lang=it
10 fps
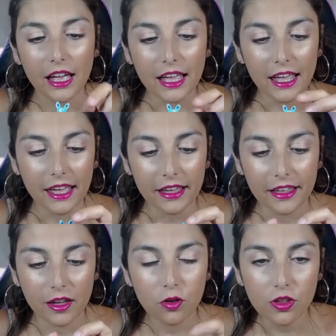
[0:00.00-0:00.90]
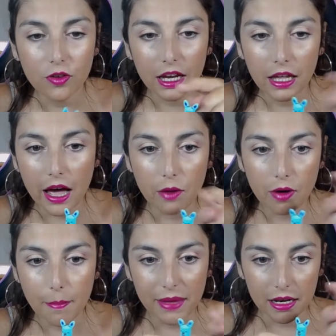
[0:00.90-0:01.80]
e eh, ogni orecchia ha
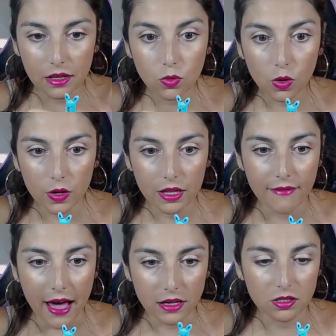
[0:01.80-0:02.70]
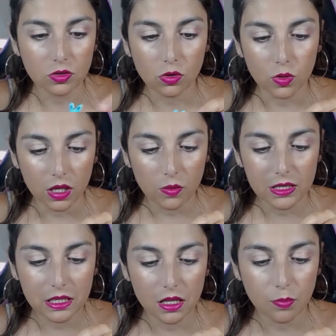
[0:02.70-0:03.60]
una penna di un colore diverso, quindi
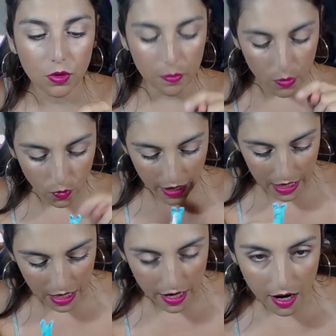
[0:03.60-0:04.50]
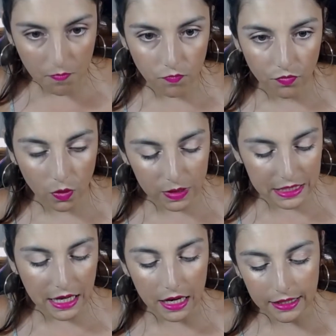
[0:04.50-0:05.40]
questa tipo è blu e nera,
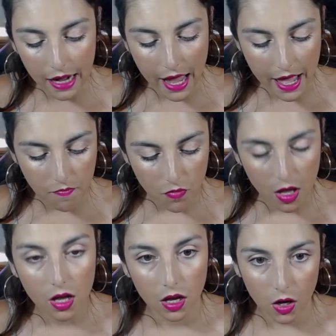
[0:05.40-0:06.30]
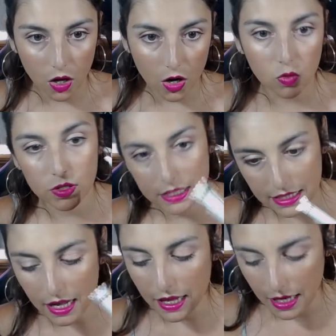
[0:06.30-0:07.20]
quest'altra è
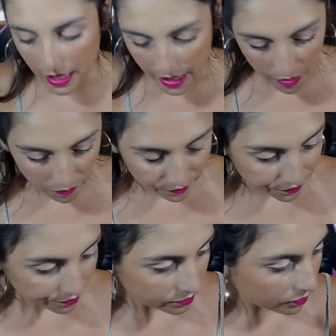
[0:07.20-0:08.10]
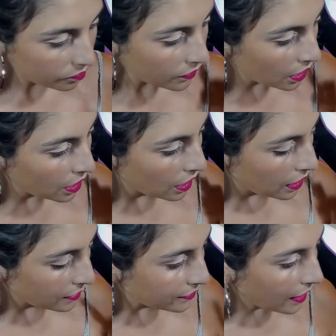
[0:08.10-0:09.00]
rossa e nera.
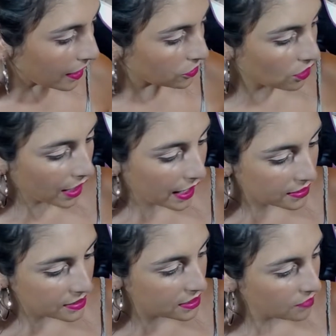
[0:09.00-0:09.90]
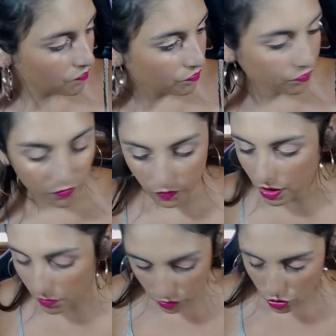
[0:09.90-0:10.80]
Tra l'altro ragazzi,
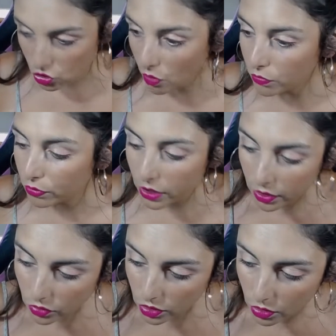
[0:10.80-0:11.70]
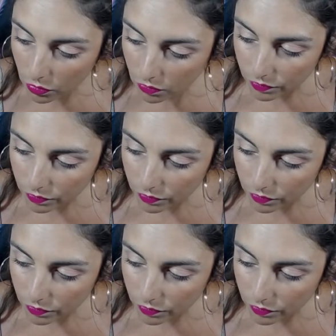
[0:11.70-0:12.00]
vediamo se ho un fogliettino,